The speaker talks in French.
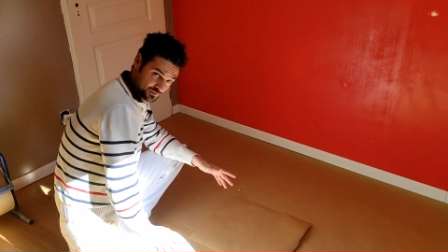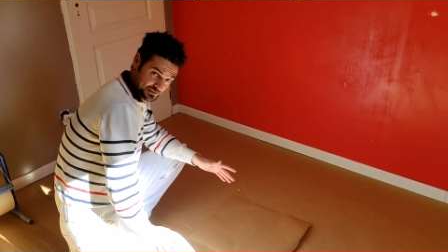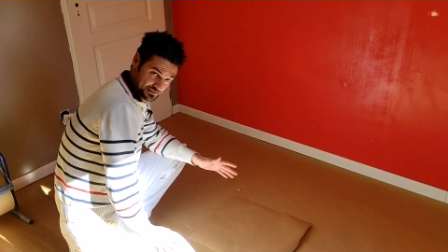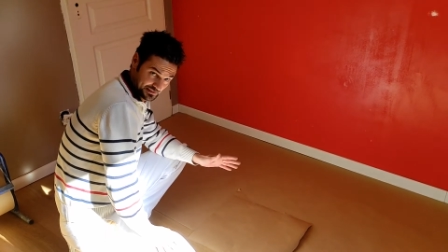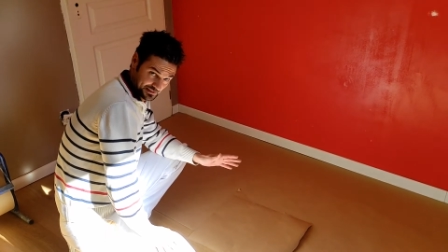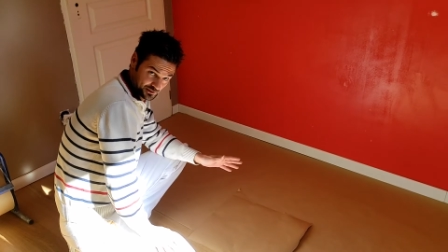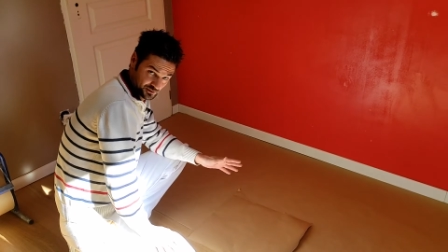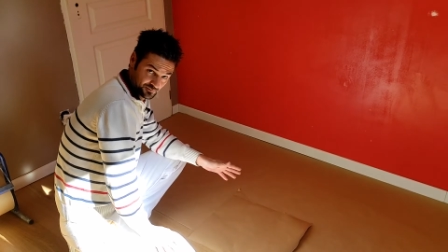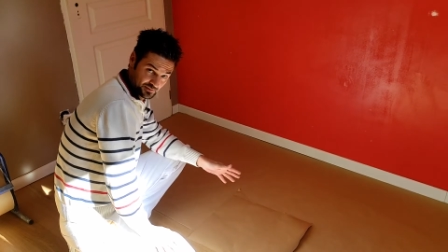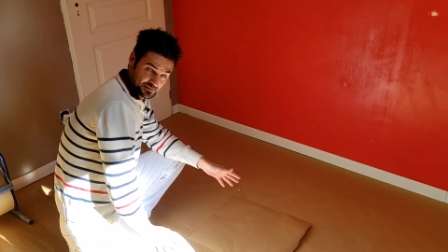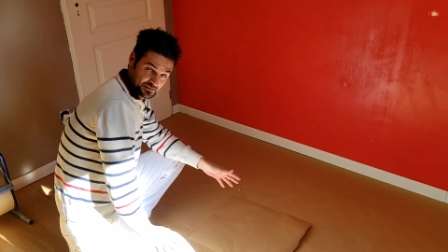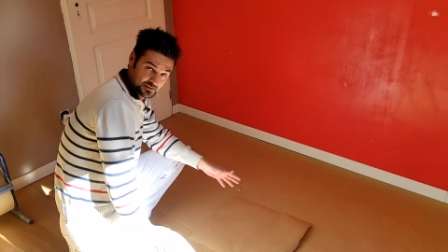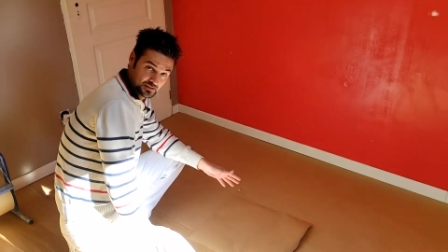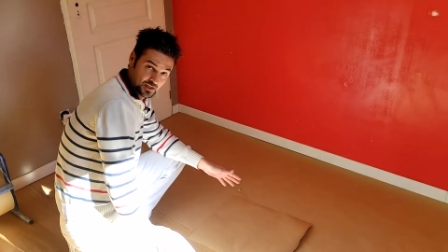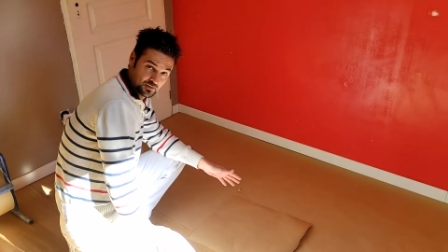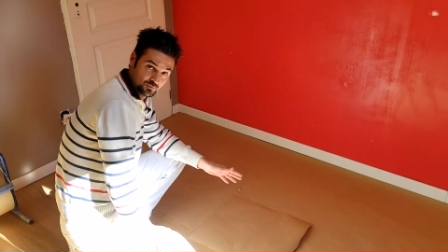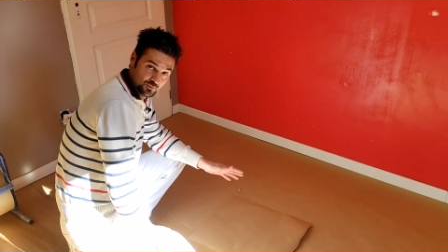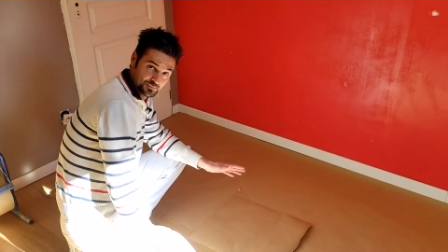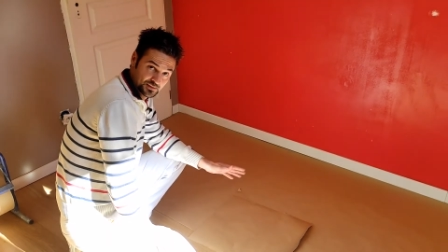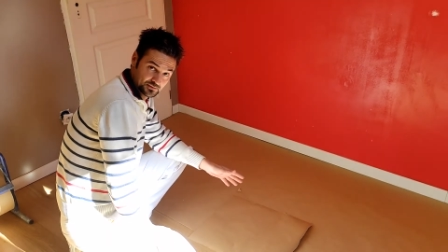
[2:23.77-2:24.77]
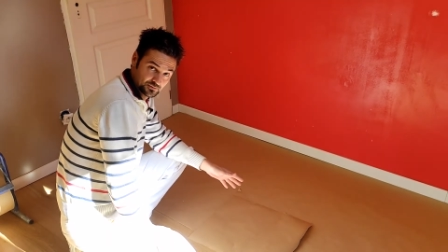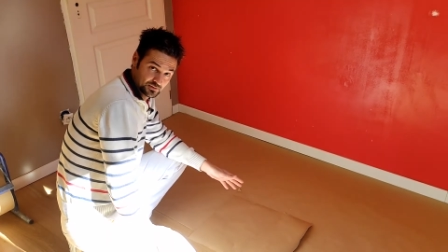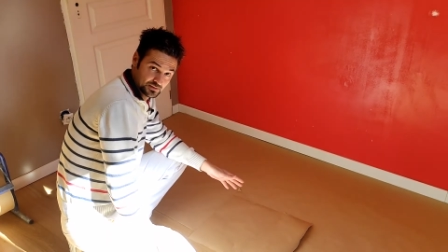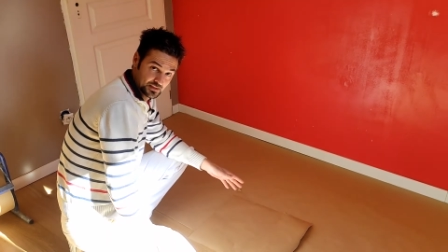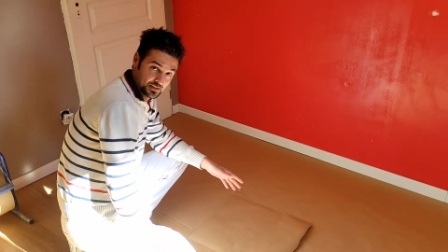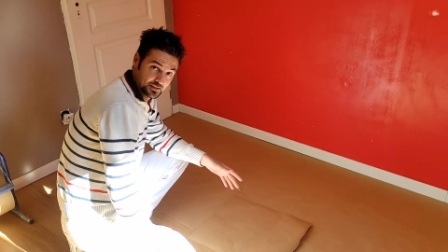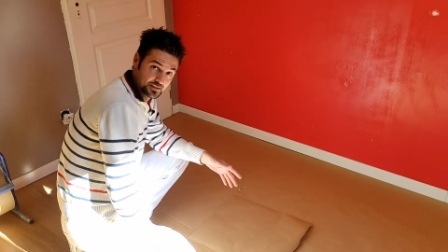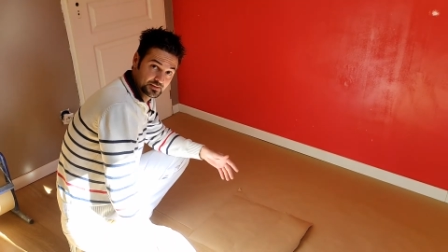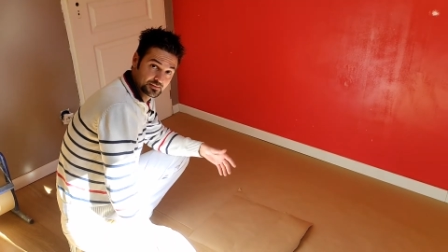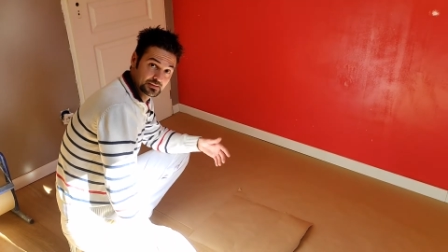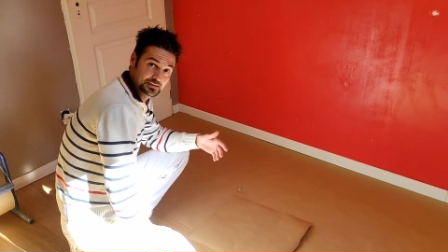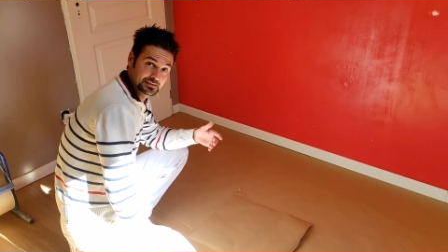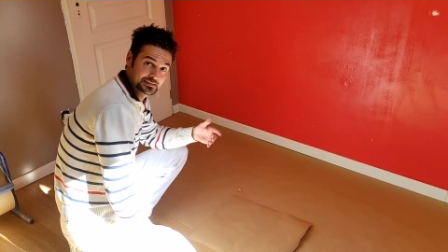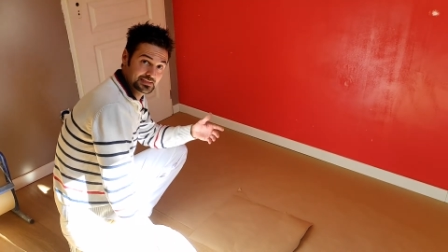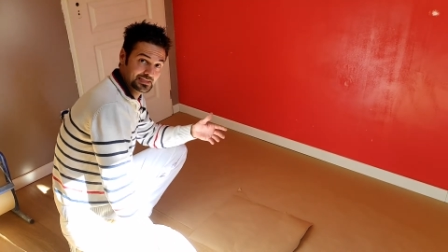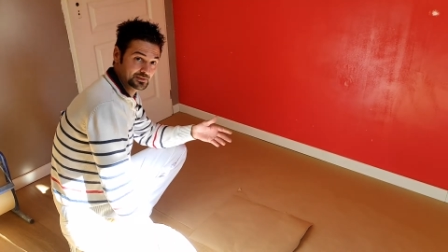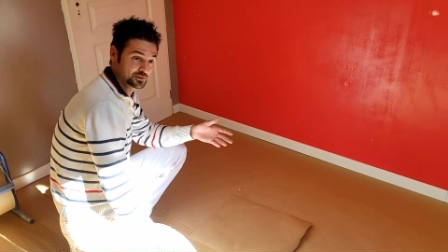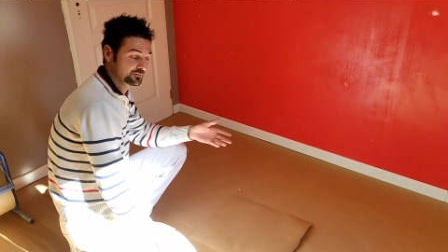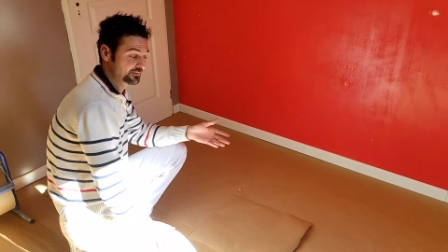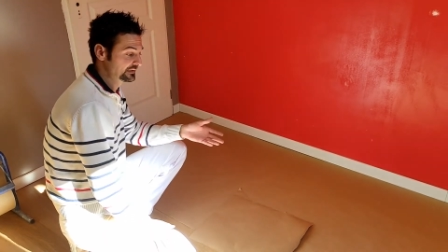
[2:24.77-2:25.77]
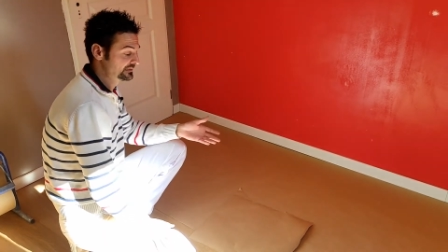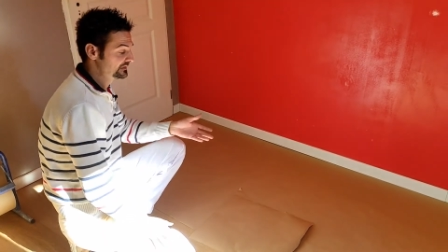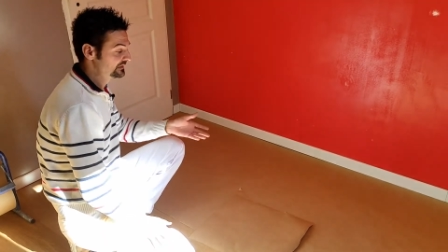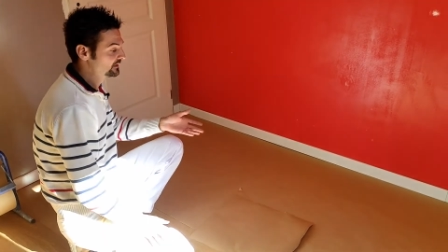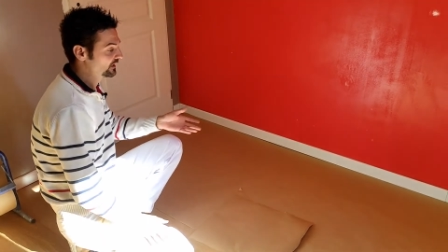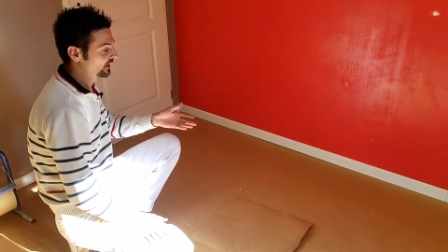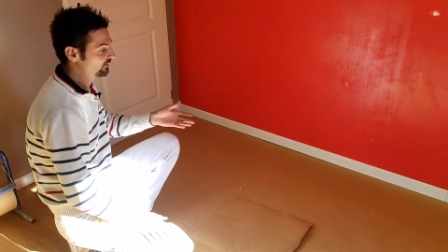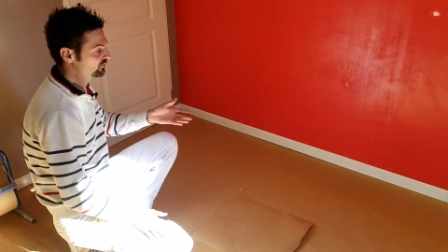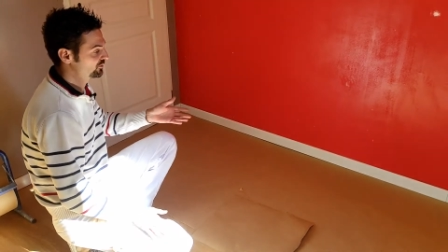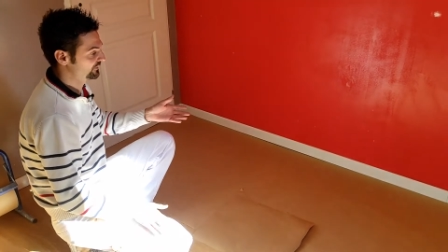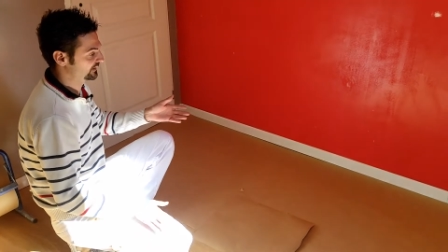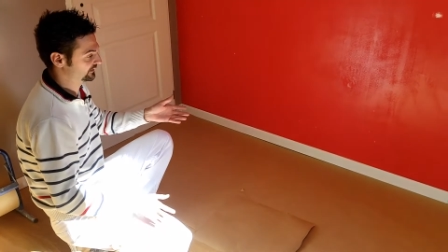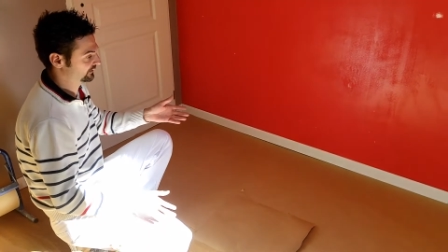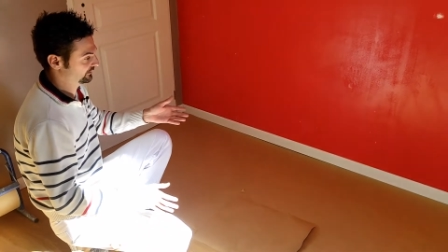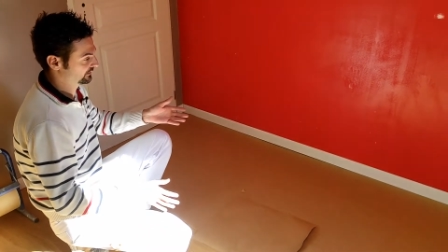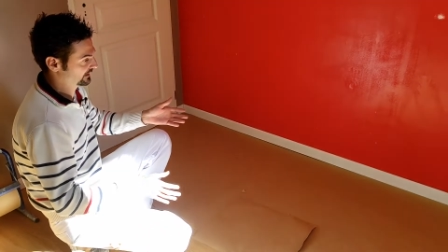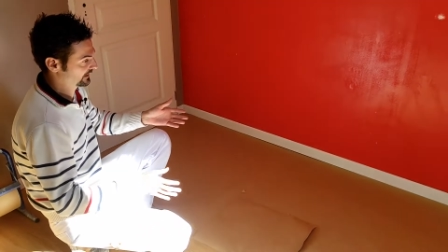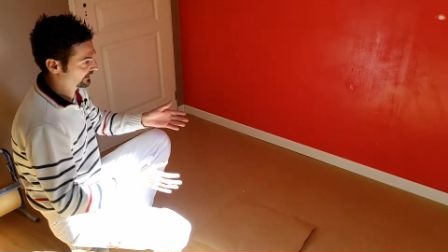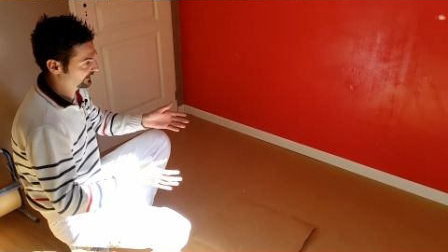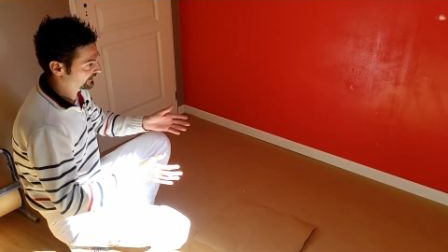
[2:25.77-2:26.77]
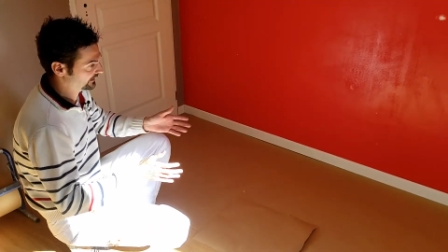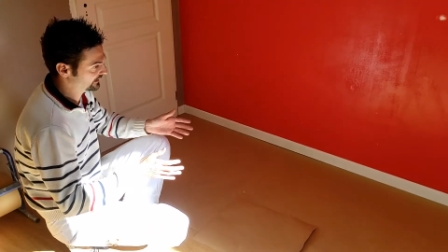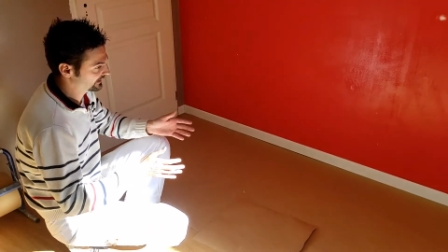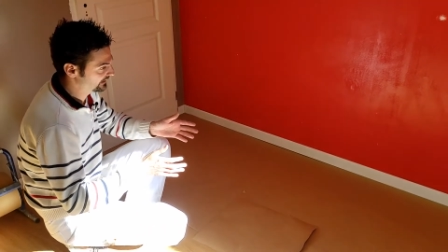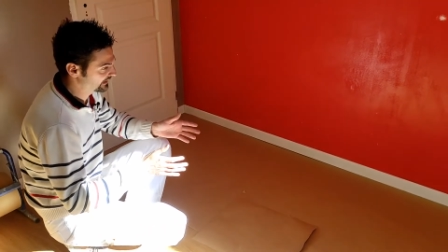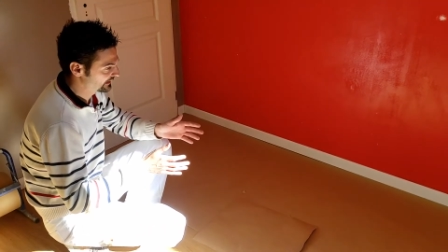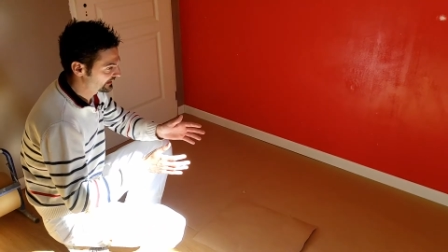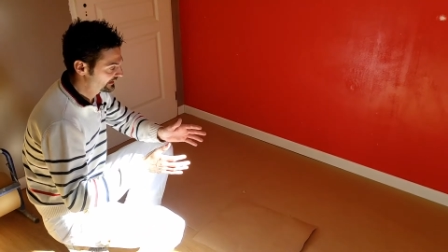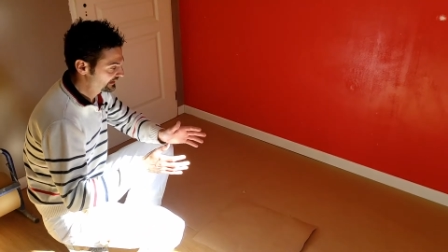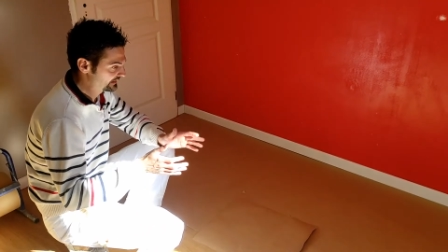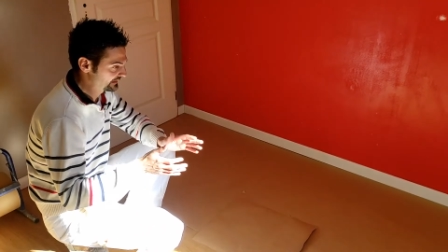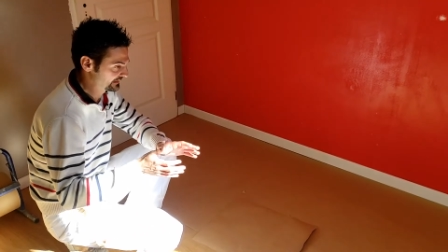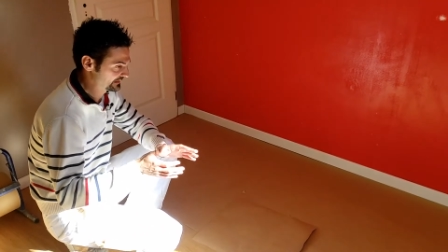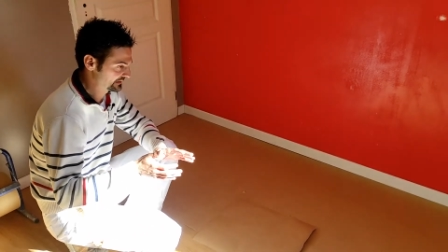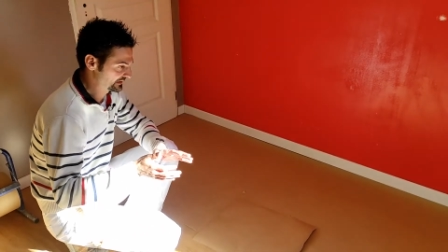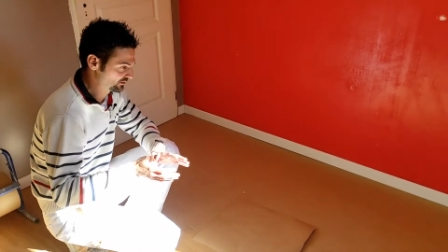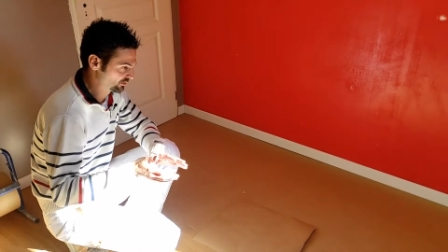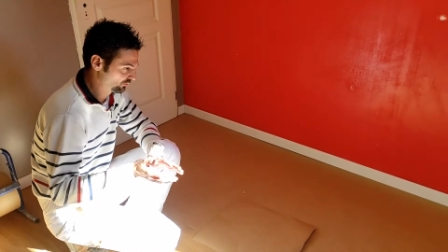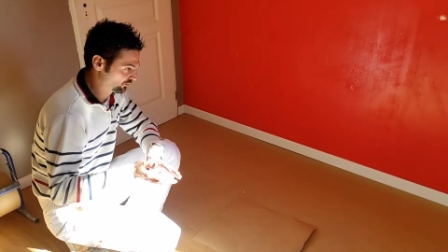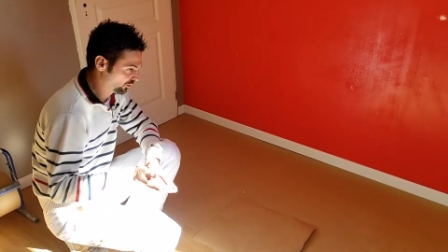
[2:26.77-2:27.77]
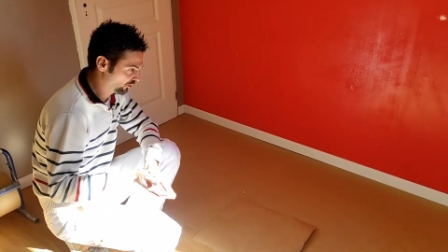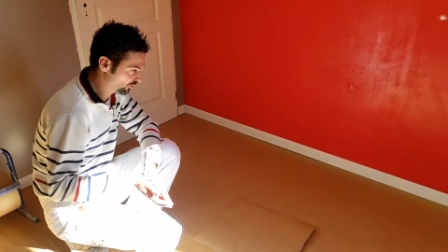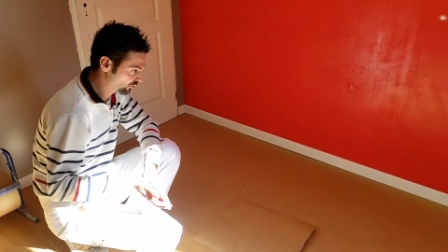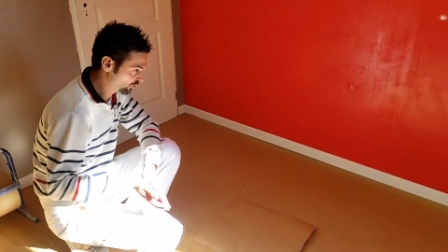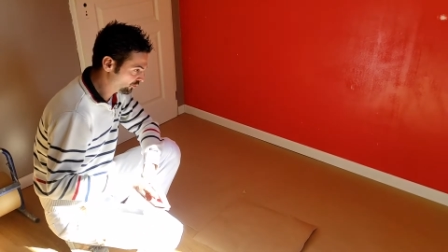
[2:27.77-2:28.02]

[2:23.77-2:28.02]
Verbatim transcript: 90 grammes au mètre carré. 90 grammes au mètre carré, c'est le bon